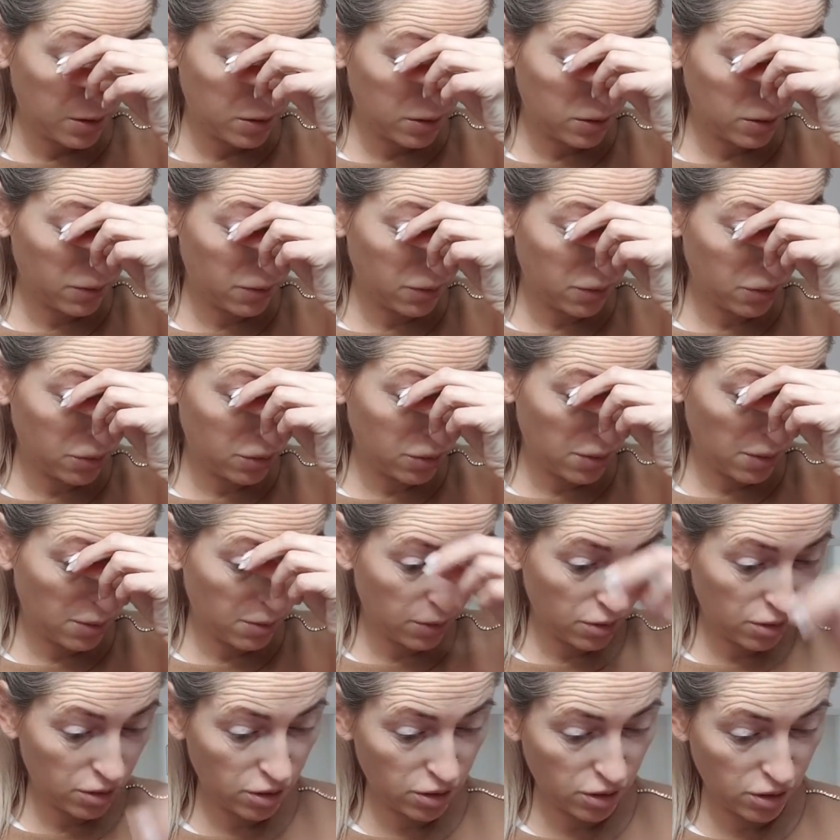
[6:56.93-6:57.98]
Znowu
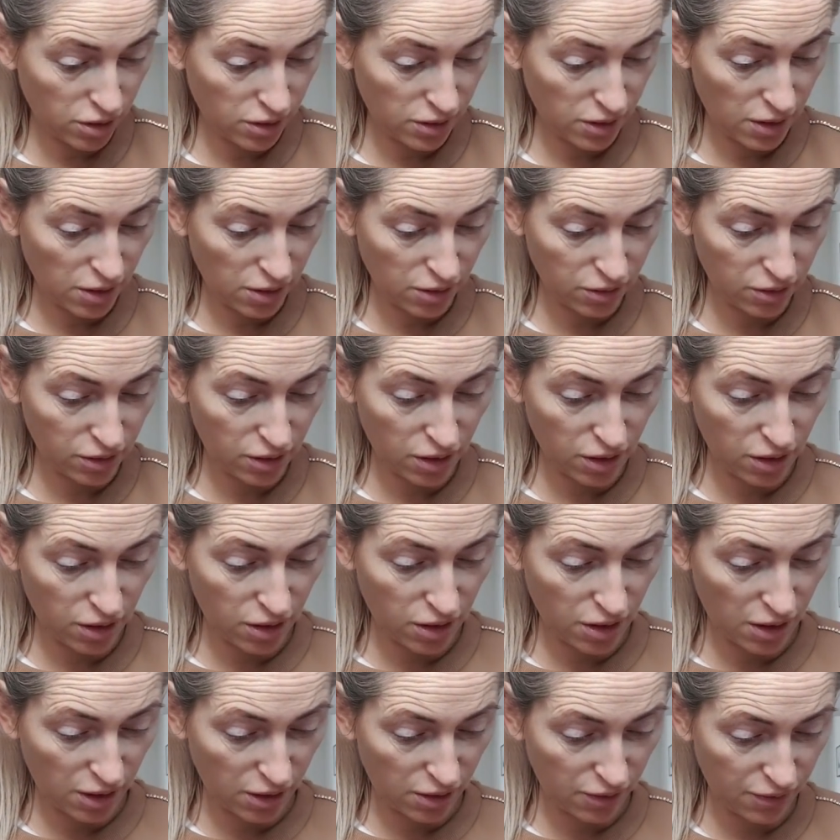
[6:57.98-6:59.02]
użyłam troszeczkę zalotki
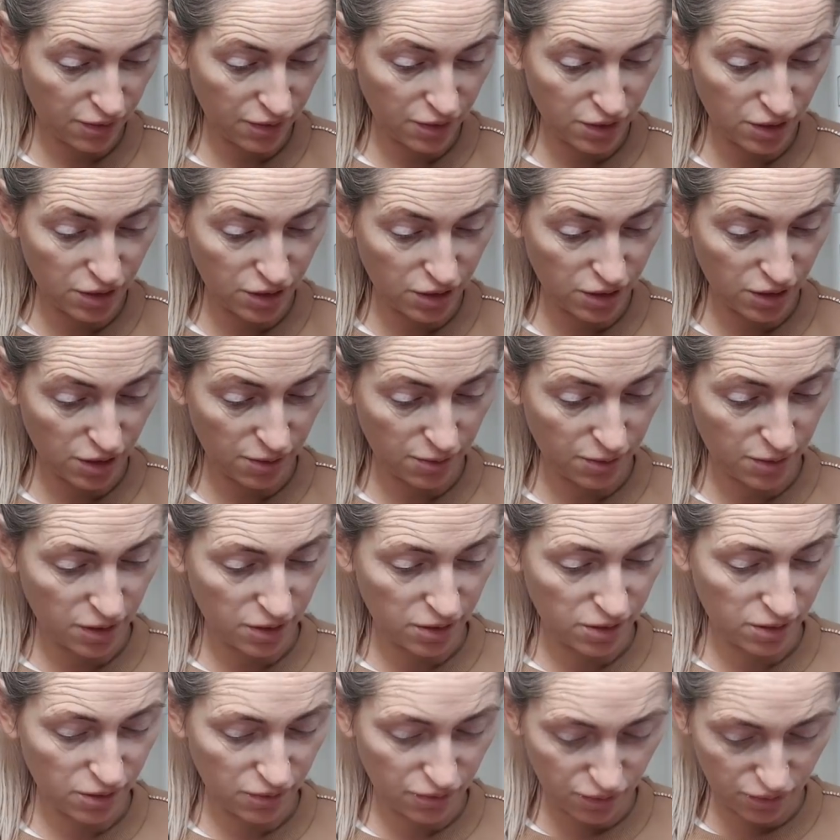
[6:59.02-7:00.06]
i jak widzicie,
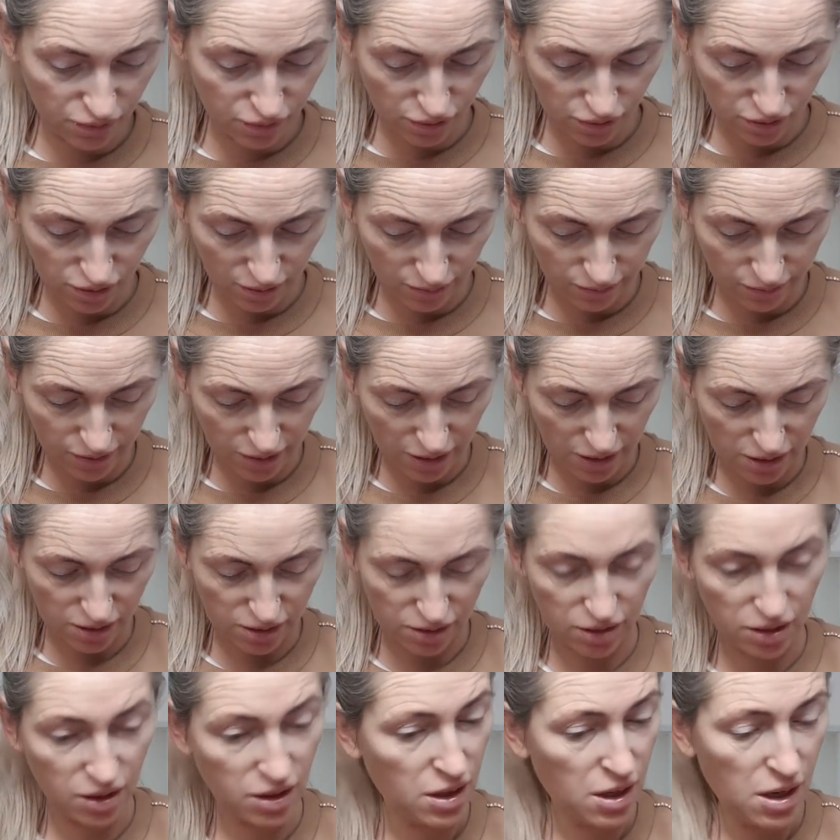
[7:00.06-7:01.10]
mnie znowu coś tam
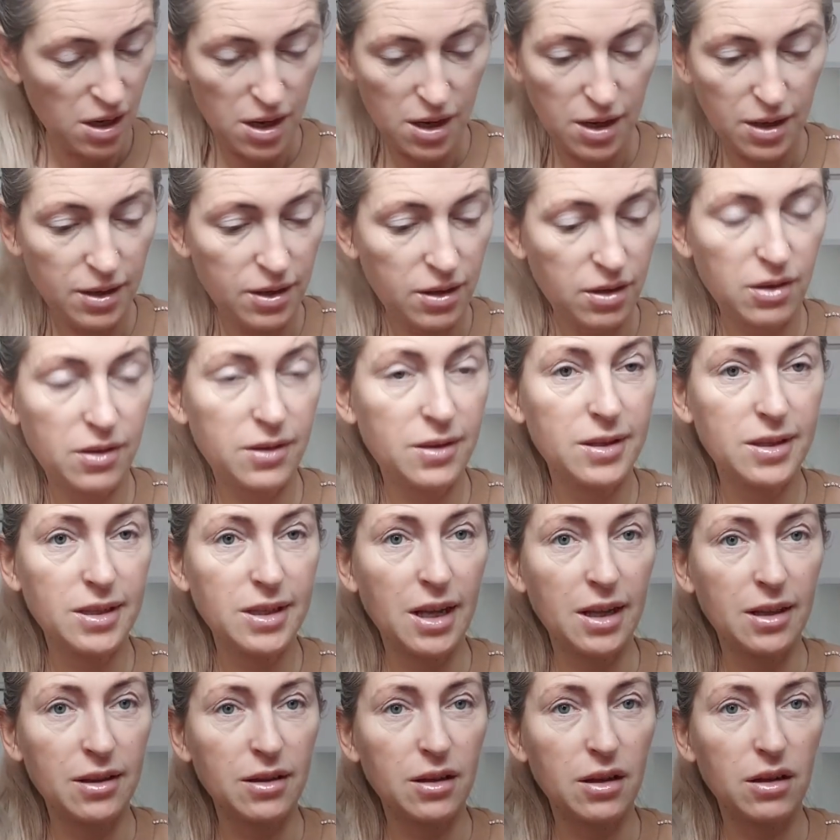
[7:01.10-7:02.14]
drażni. To jest
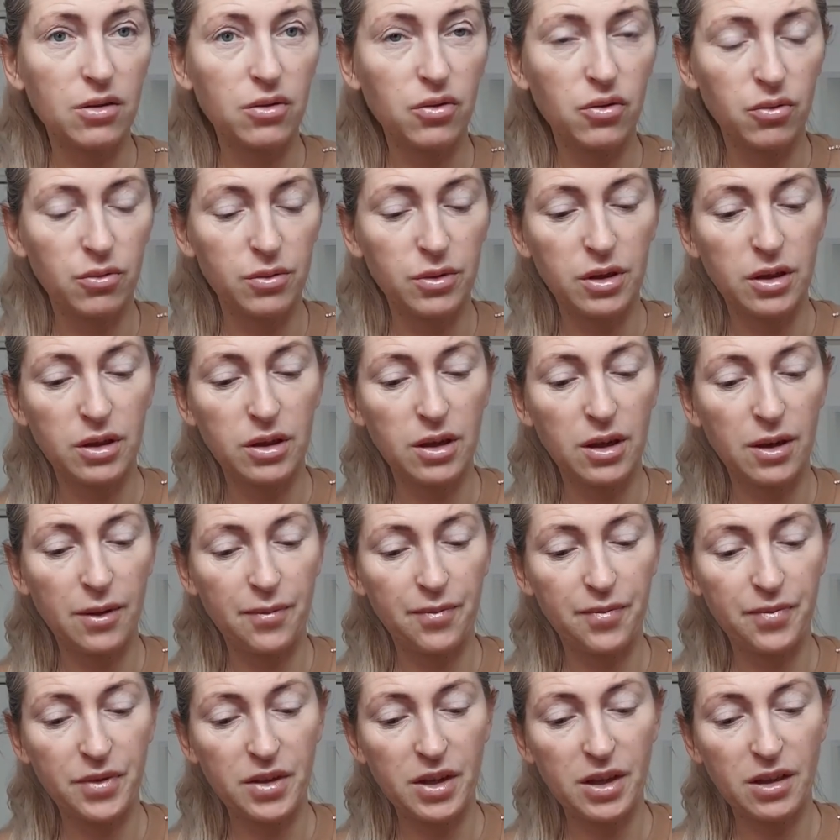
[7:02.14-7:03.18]
standard u mnie, nie?
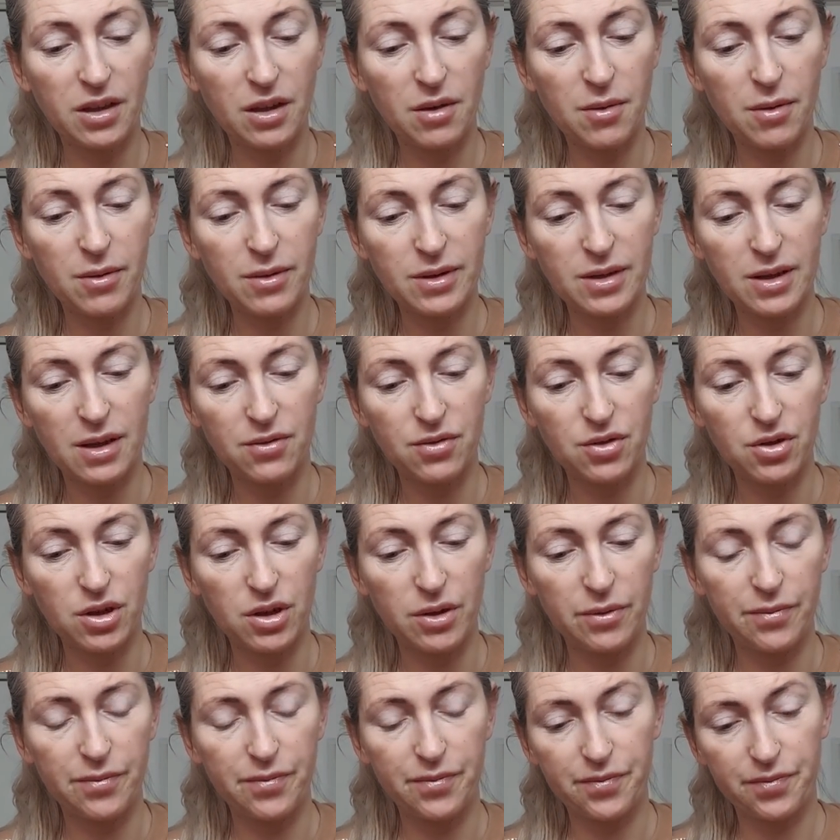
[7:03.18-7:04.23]
Ja tak mam
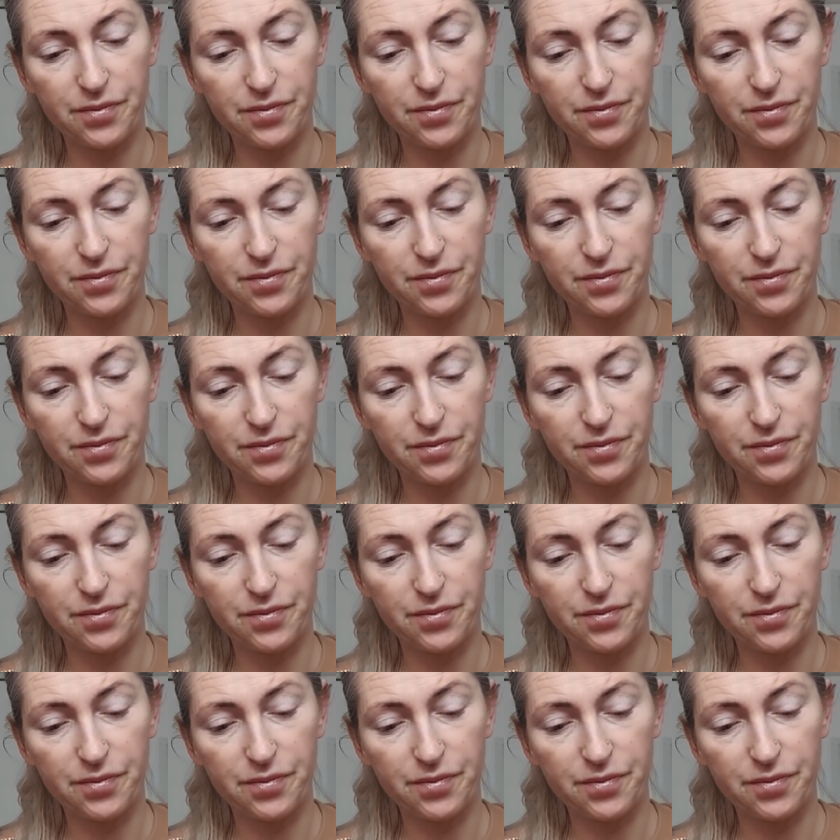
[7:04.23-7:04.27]
zawsze.